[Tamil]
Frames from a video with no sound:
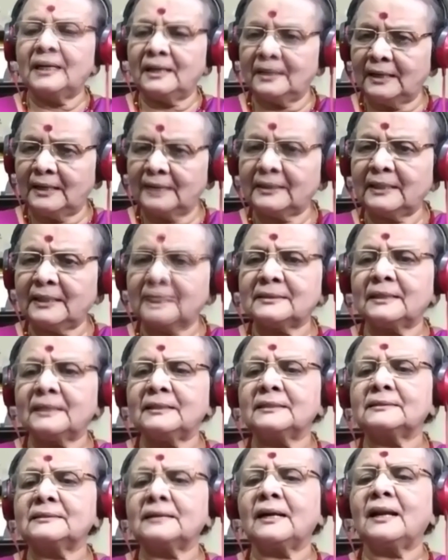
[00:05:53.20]
லலிதா
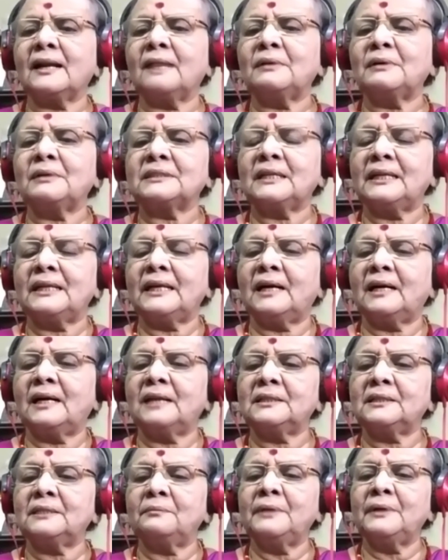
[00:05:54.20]
சகசிரநாமத்திலே
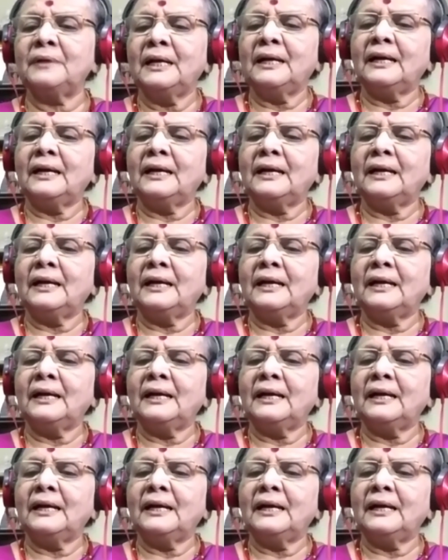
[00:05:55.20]
ஆகட்டும்